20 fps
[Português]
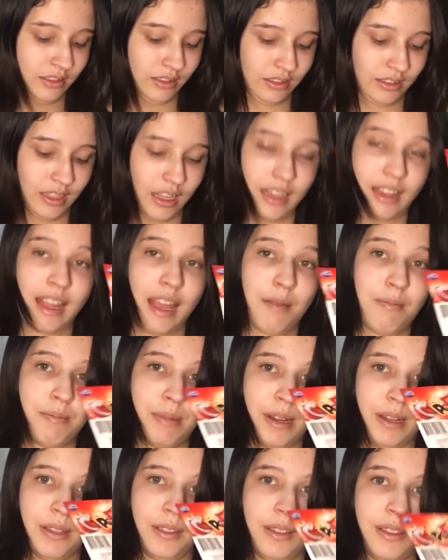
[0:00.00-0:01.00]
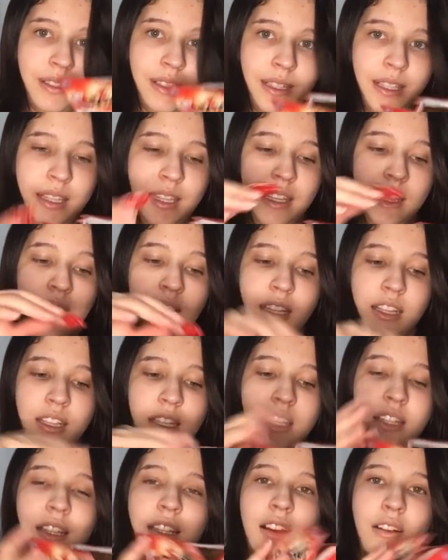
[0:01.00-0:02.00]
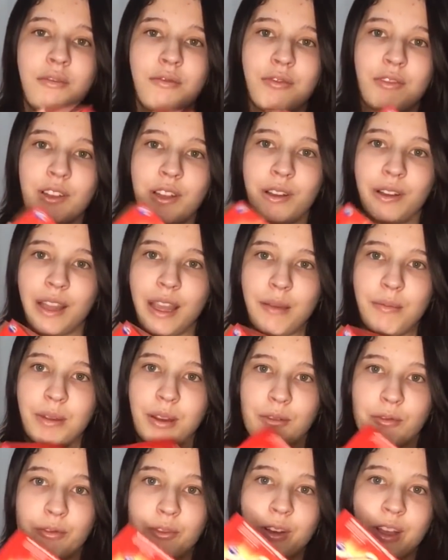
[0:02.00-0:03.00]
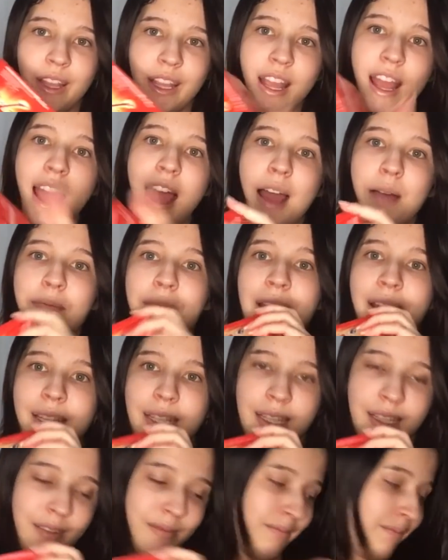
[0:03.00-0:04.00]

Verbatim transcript: Tá até aberto esse aqui. E não foi eu que abri, foi a Maria.